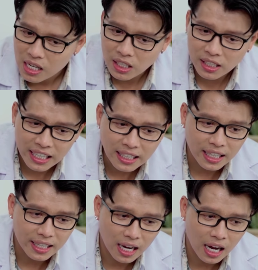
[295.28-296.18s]
nhưng chí ít
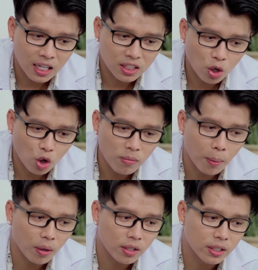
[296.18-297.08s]
thì à, tôi cũng là
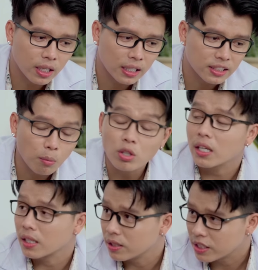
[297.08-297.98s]
một người à, sống có
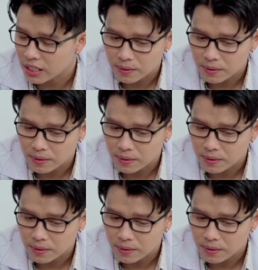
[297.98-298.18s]
tình người